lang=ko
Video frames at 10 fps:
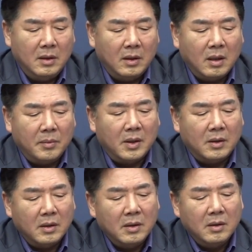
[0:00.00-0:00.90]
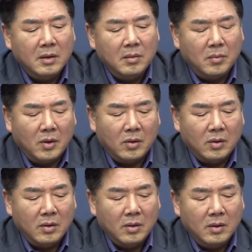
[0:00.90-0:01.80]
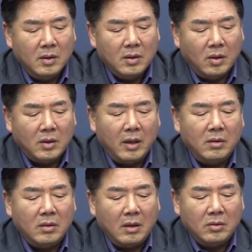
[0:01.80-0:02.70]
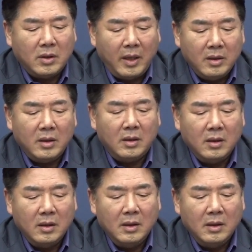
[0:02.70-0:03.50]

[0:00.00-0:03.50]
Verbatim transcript: 이를테면 뭐 전태일을 다룬 테일이